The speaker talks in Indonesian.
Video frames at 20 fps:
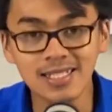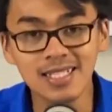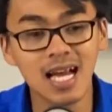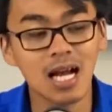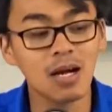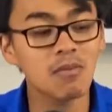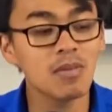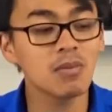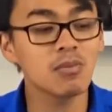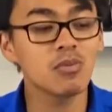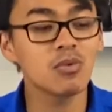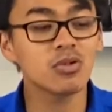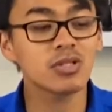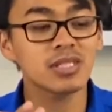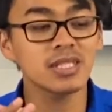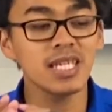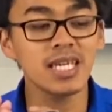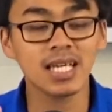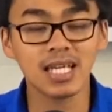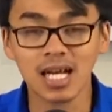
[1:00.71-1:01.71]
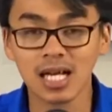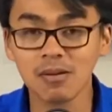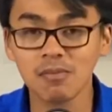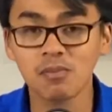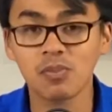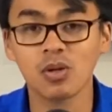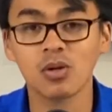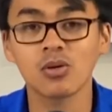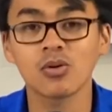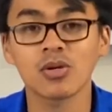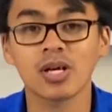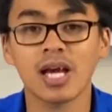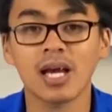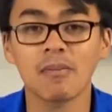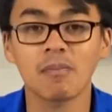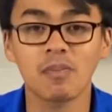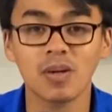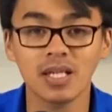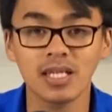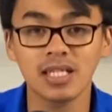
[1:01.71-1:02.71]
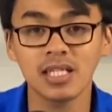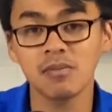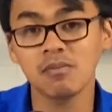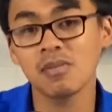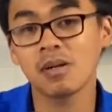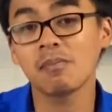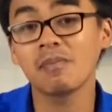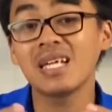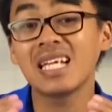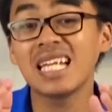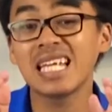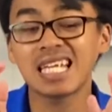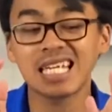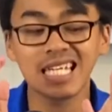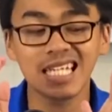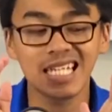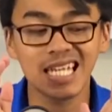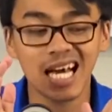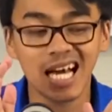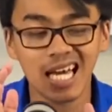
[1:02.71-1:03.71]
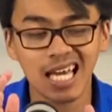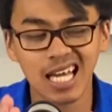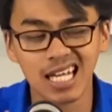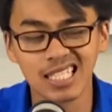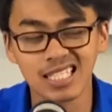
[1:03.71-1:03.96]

yang membuktikan produk Apple ini memiliki daya